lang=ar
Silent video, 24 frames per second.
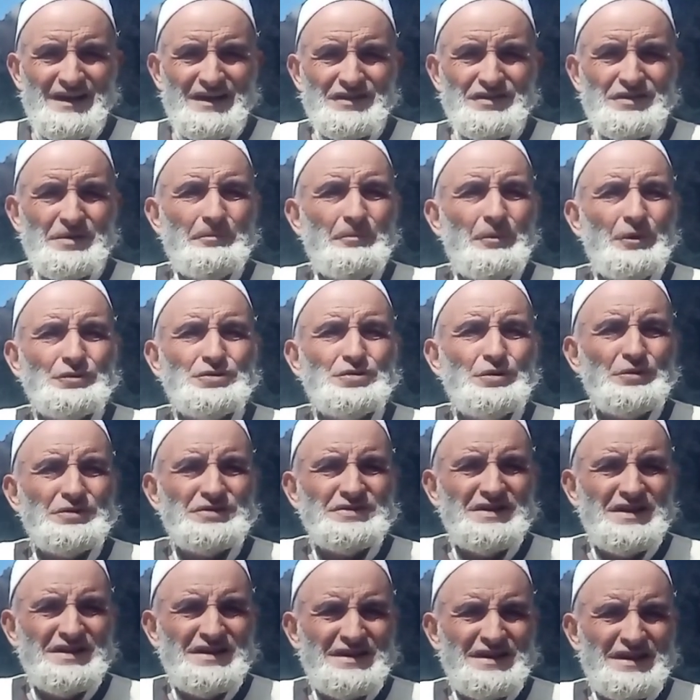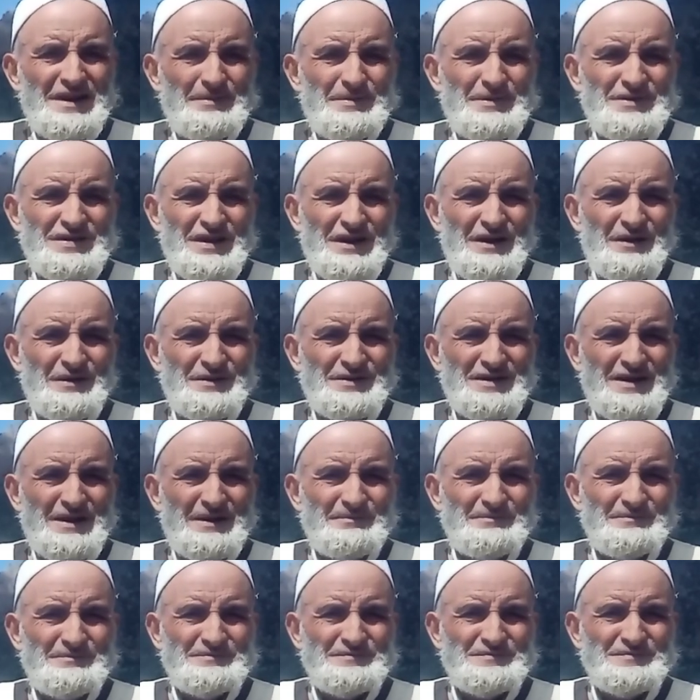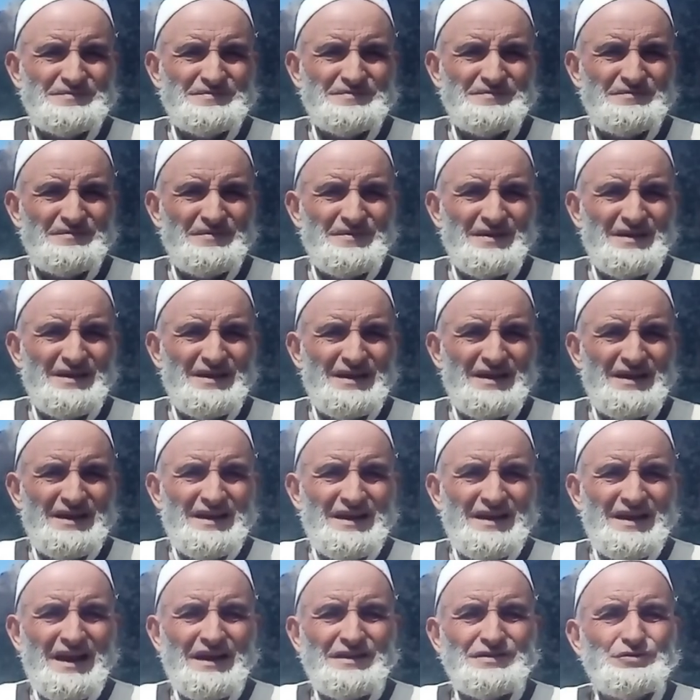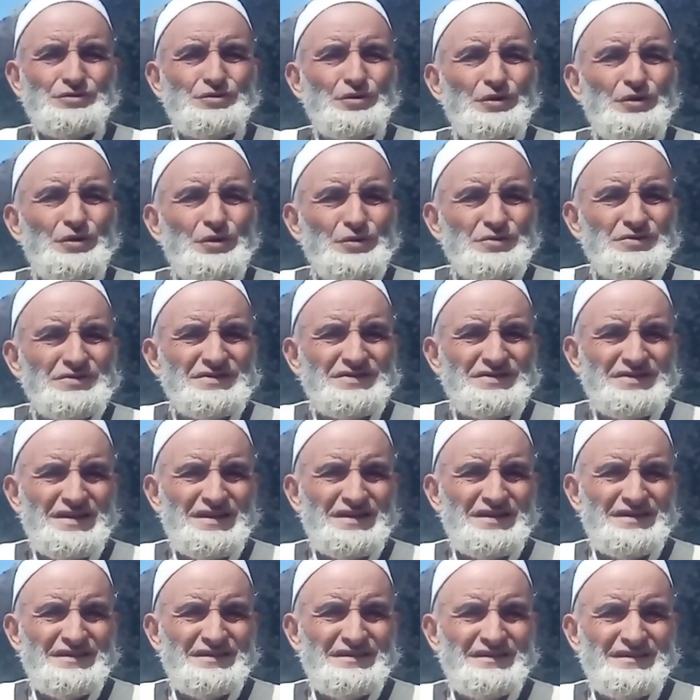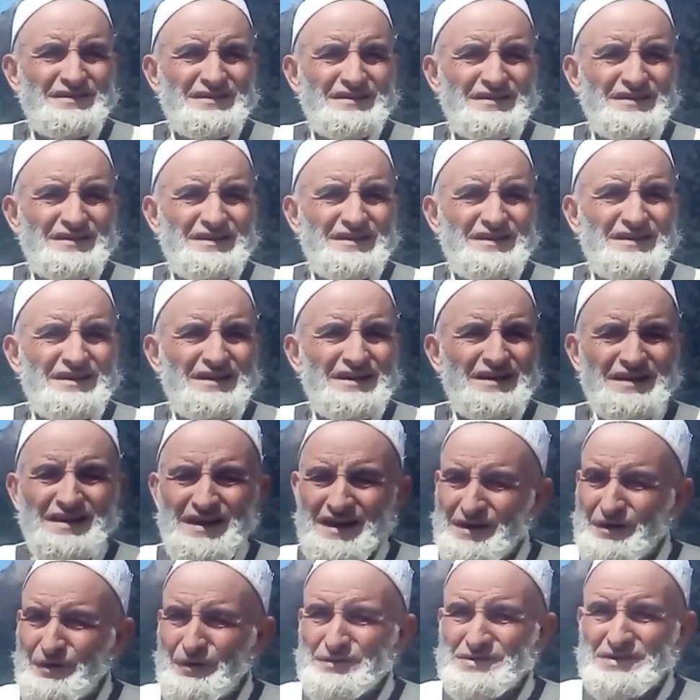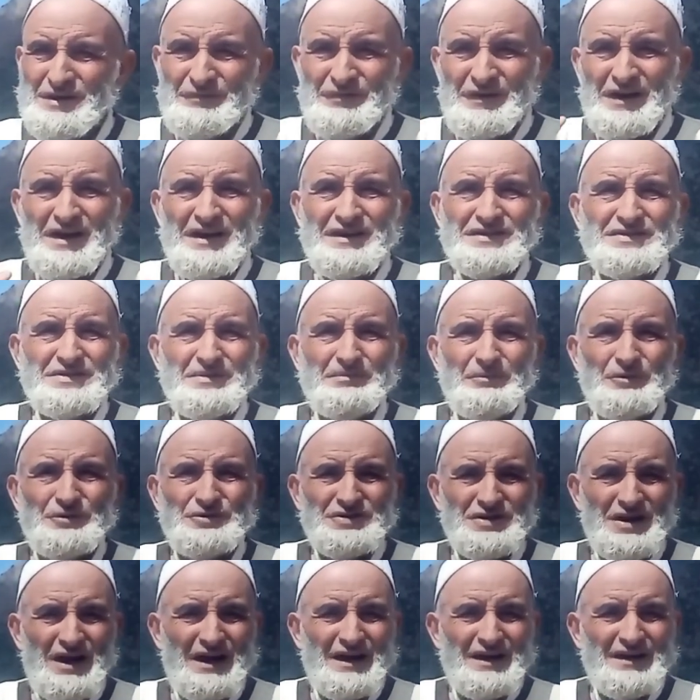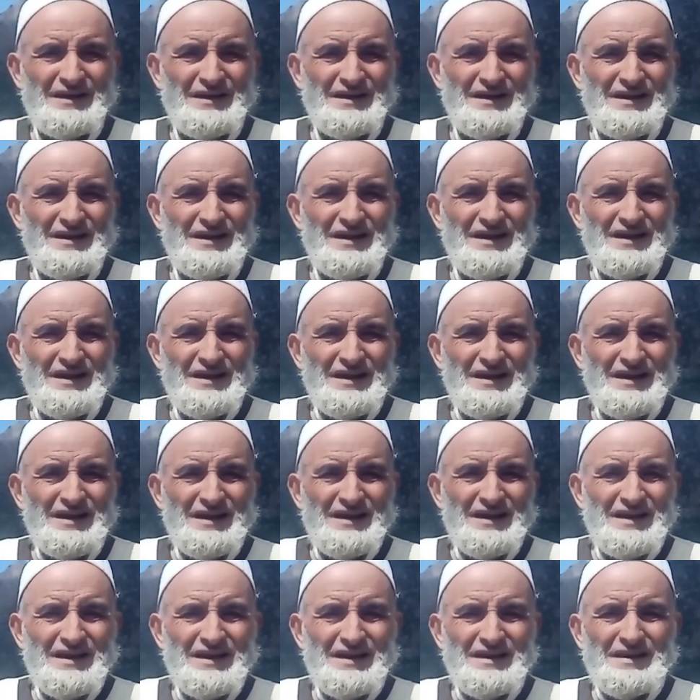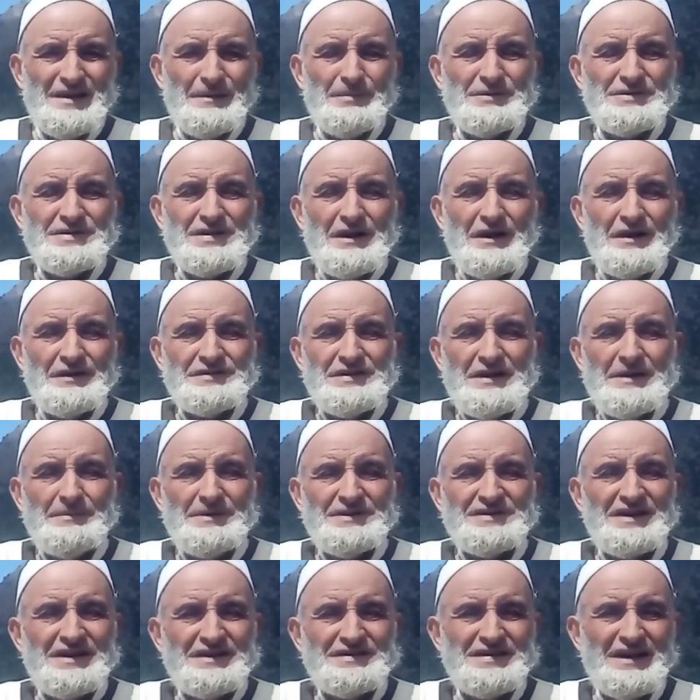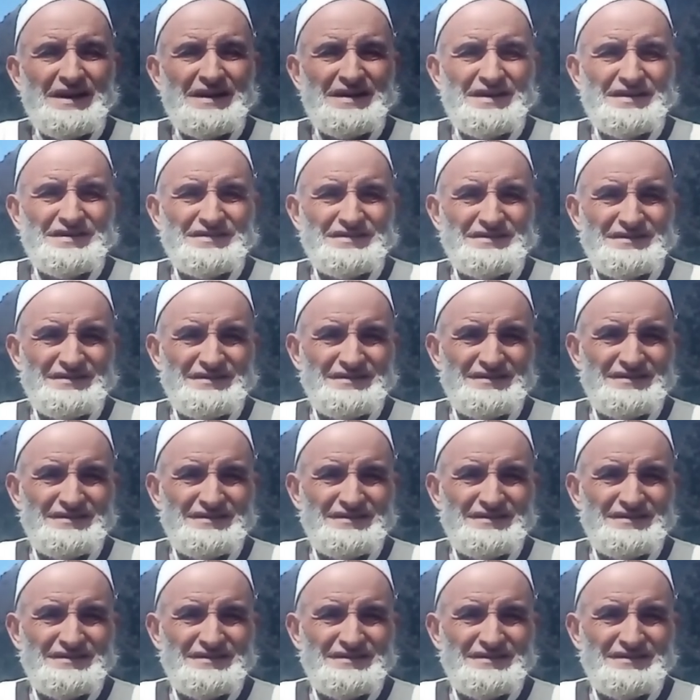تموت ورتنيني النبي صلى الله عليه وسلم يعني الدور يوضنتين لا لا وتفكر تموت شا النبي صلى الله عليه وسلم يسقساكيش